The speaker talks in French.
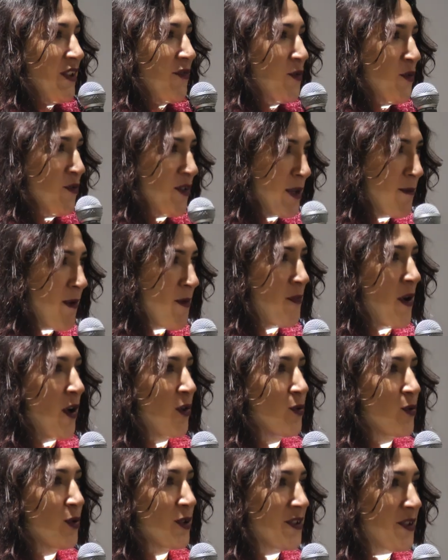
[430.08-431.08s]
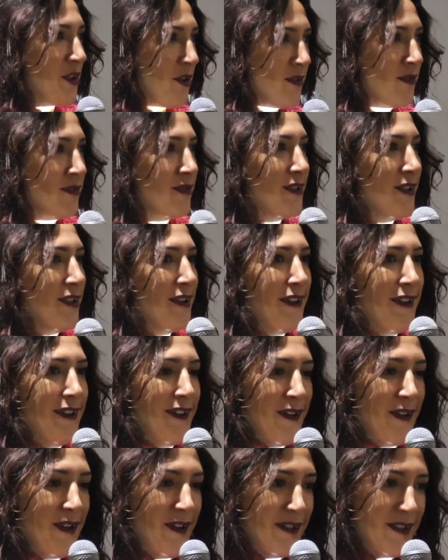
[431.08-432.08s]
il faut vraiment prendre le temps,
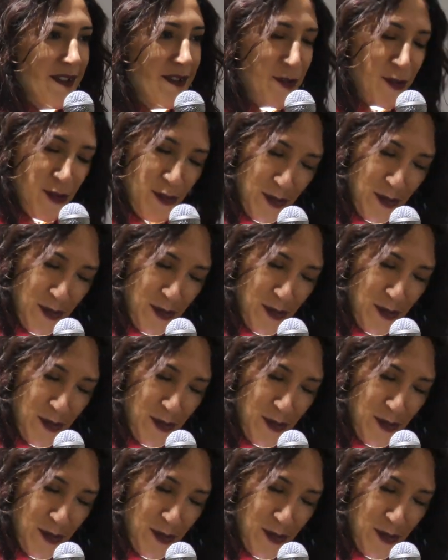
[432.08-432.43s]
se